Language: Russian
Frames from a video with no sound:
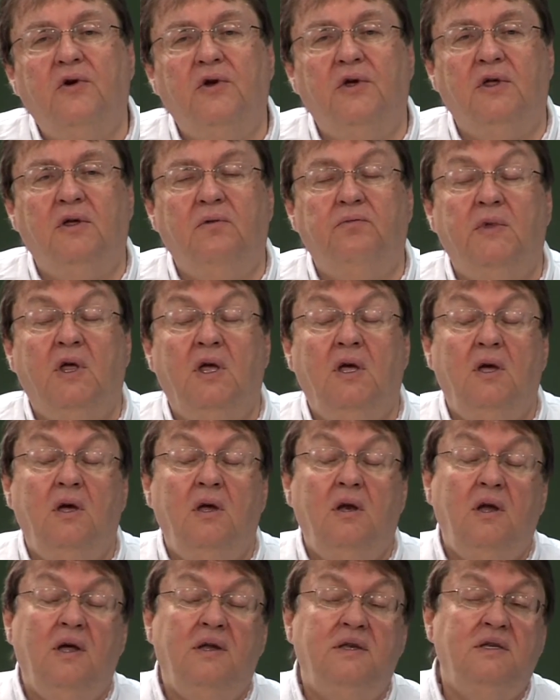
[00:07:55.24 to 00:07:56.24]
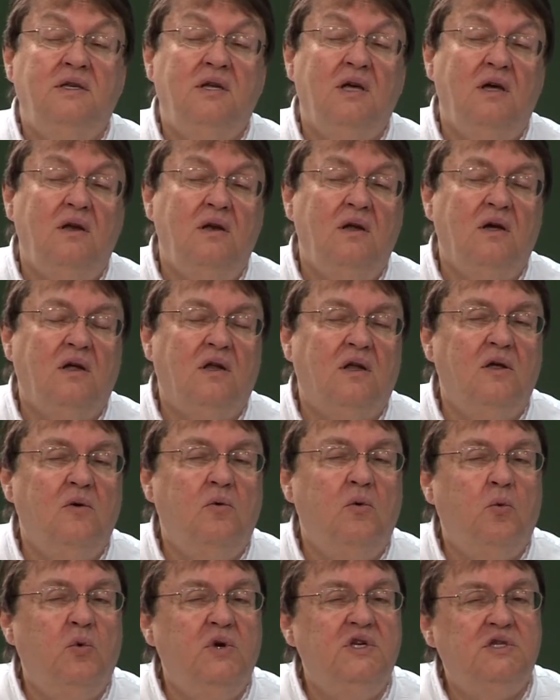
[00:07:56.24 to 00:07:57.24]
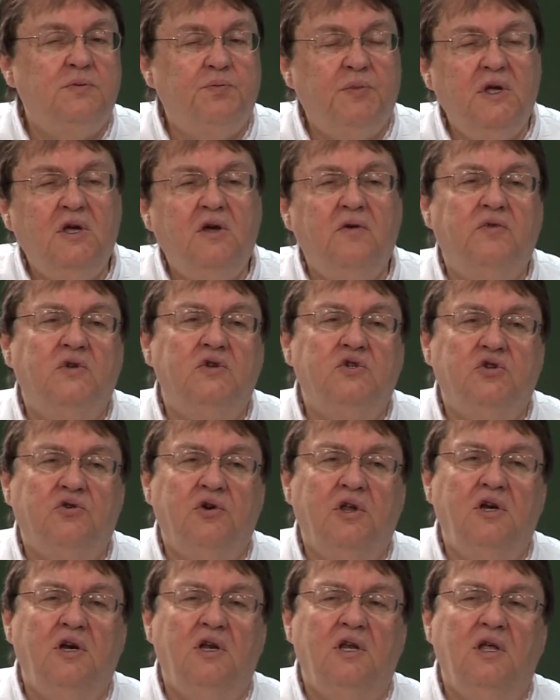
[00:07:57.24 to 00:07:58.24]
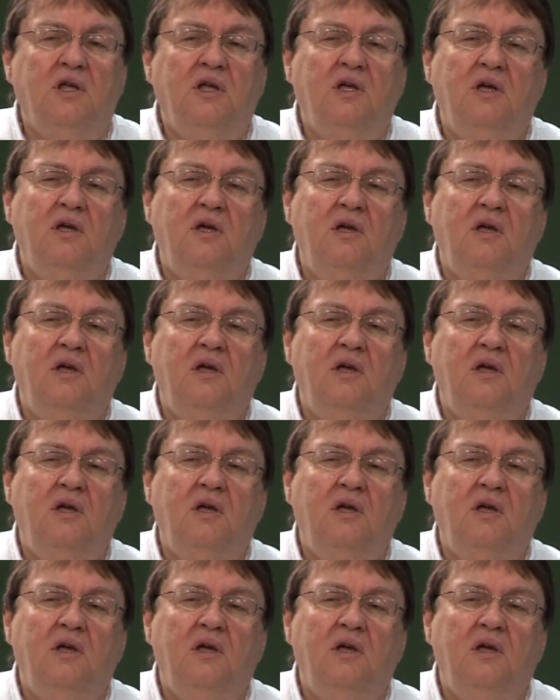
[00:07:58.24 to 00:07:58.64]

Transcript: один всегда один, а три всегда три.